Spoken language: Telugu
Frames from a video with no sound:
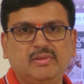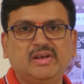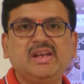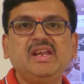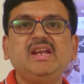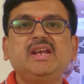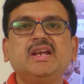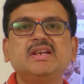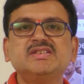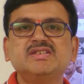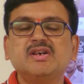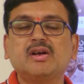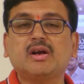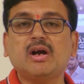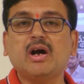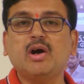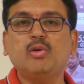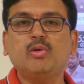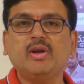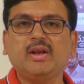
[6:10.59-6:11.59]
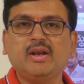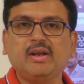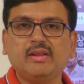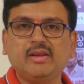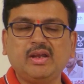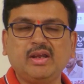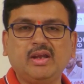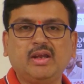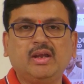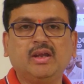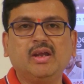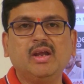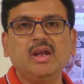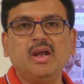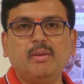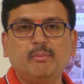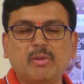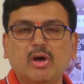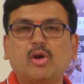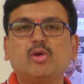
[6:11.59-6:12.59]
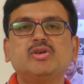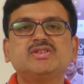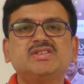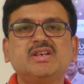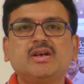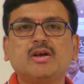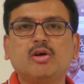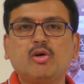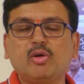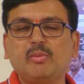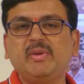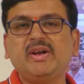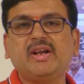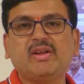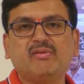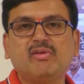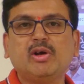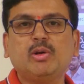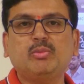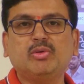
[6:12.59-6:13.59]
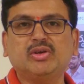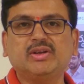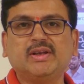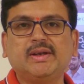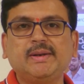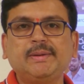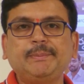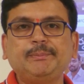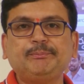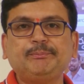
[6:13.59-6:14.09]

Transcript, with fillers: లీకేజీలు అన్నది భరోసా గవర్నమెంట్ ఇవ్వకపోతే